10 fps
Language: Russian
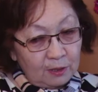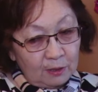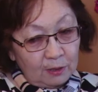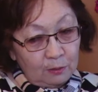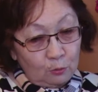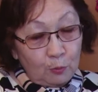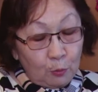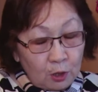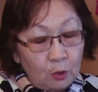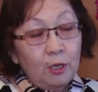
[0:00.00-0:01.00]
э, ну, не
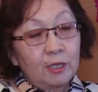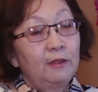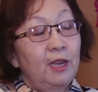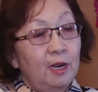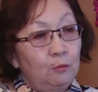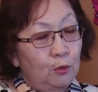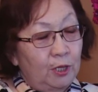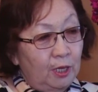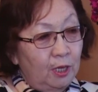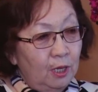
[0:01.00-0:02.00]
просто только своей
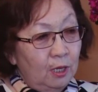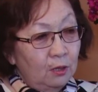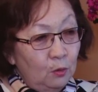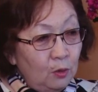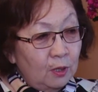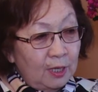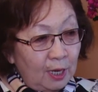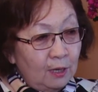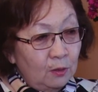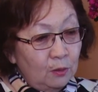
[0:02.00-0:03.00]
работой, но
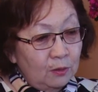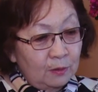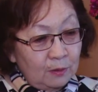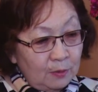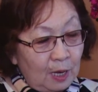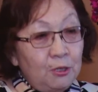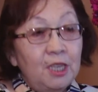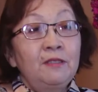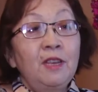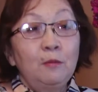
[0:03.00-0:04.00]
она
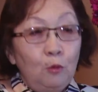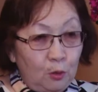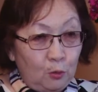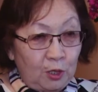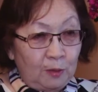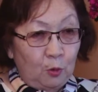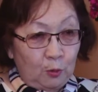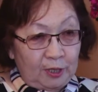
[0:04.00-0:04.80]
общественной работой очень много